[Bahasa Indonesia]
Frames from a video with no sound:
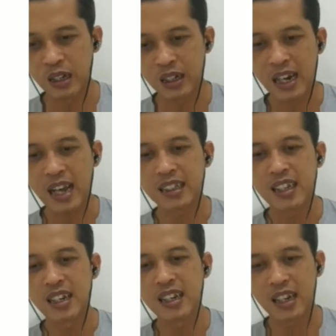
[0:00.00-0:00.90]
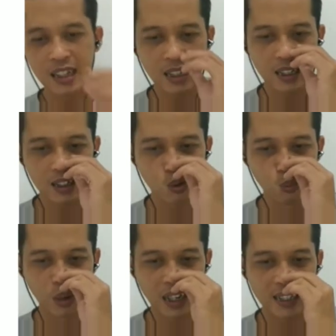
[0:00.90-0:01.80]
dekatnya dari
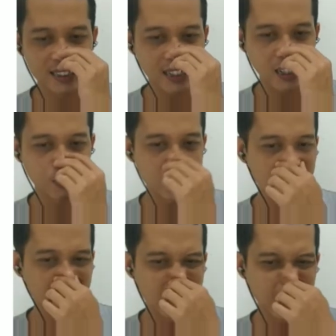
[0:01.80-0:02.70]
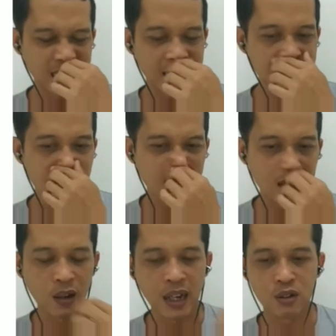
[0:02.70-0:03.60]
sumber listrik misalnya dari tiang
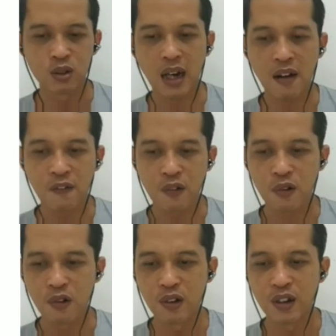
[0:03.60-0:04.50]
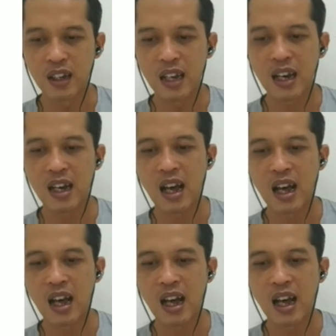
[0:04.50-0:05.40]
atau gardu trafo ya,
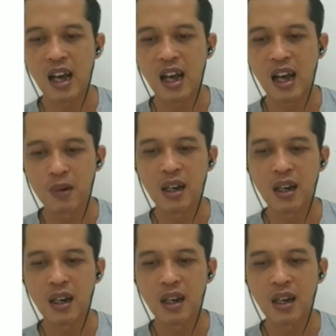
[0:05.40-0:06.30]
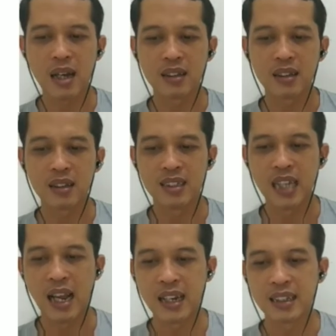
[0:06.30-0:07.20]
lengkap dengan alamat
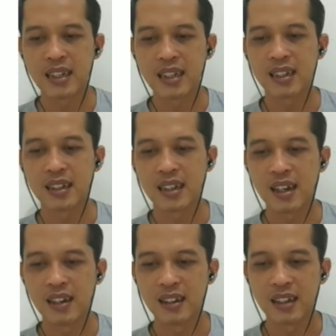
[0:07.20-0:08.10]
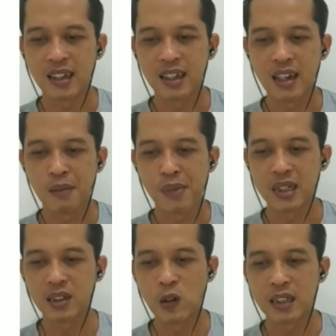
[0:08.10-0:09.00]
jalannya ya. Ini
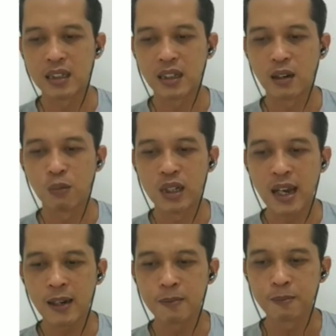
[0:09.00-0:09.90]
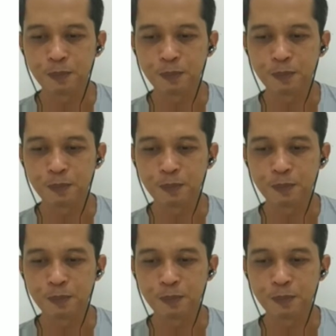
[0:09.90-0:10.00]
gambar situasi. Kemudian